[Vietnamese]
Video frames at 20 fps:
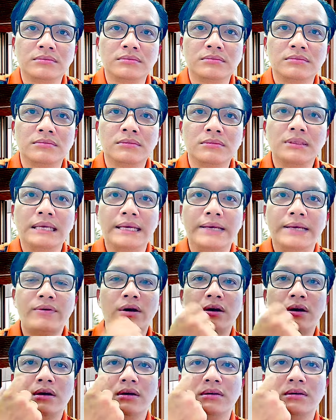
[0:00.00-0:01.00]
mới chạy vô
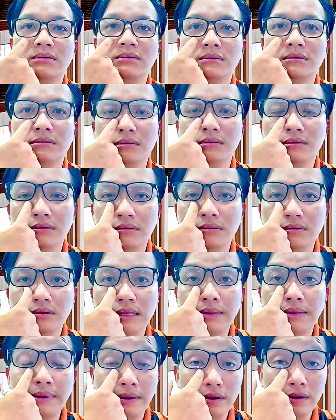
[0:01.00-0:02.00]
đó
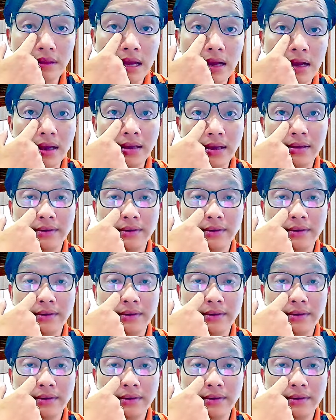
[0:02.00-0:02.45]
thông cái đó thật á